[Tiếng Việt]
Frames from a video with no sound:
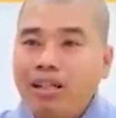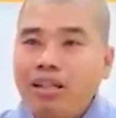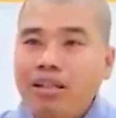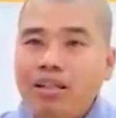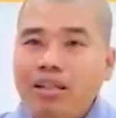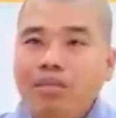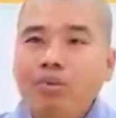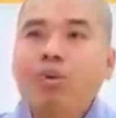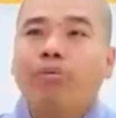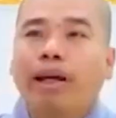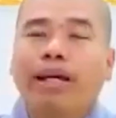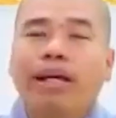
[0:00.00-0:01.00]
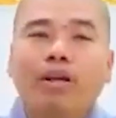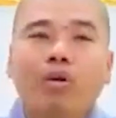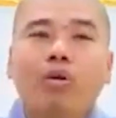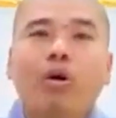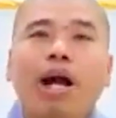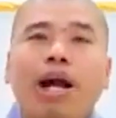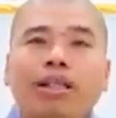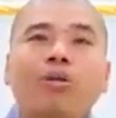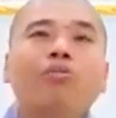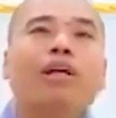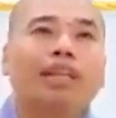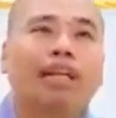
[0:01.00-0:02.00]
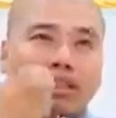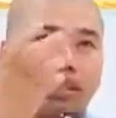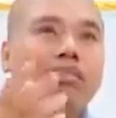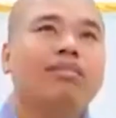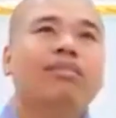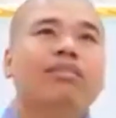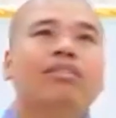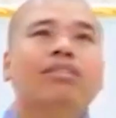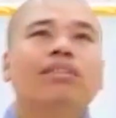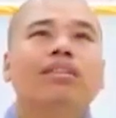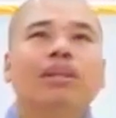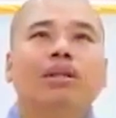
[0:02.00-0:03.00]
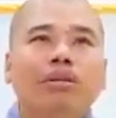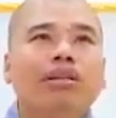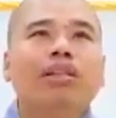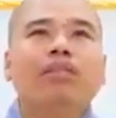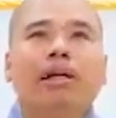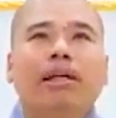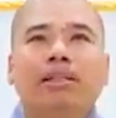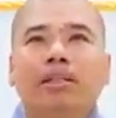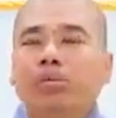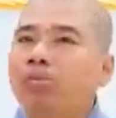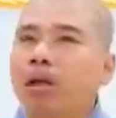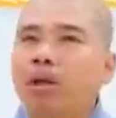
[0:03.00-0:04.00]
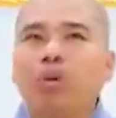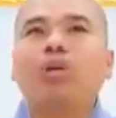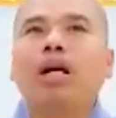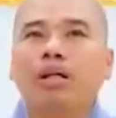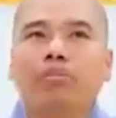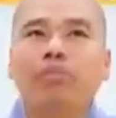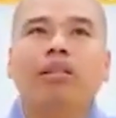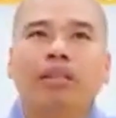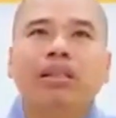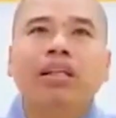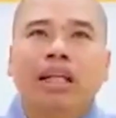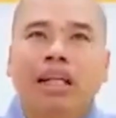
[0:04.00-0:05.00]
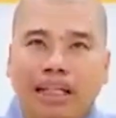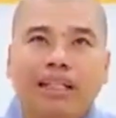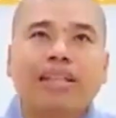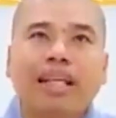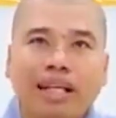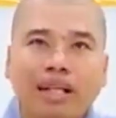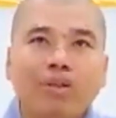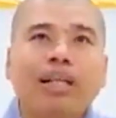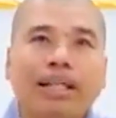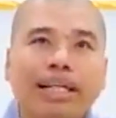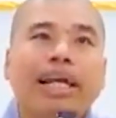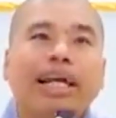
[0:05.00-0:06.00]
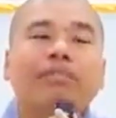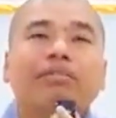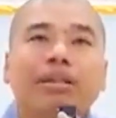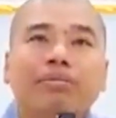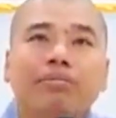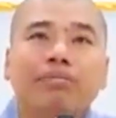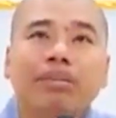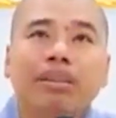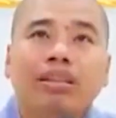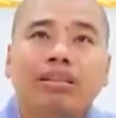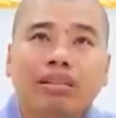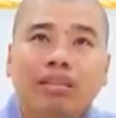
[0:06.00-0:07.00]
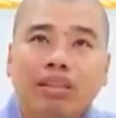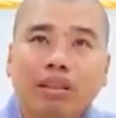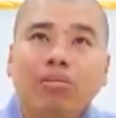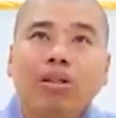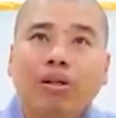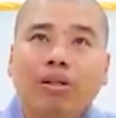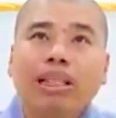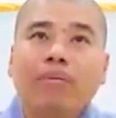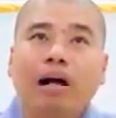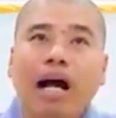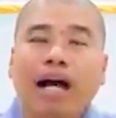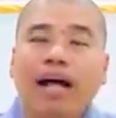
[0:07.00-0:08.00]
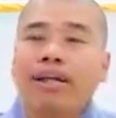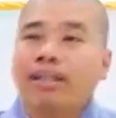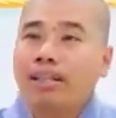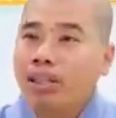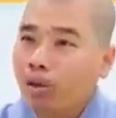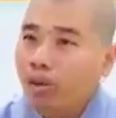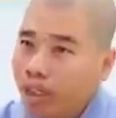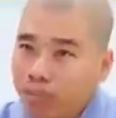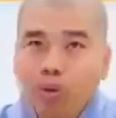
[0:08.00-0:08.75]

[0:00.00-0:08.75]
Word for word: vui vẻ, khoan dung và tha thứ. Nếu được như vậy thì đúng là cuộc đời của mình là cực lạc của trần gian quý vị. Tuy sống ở cõi ta bà nhưng có niềm vui của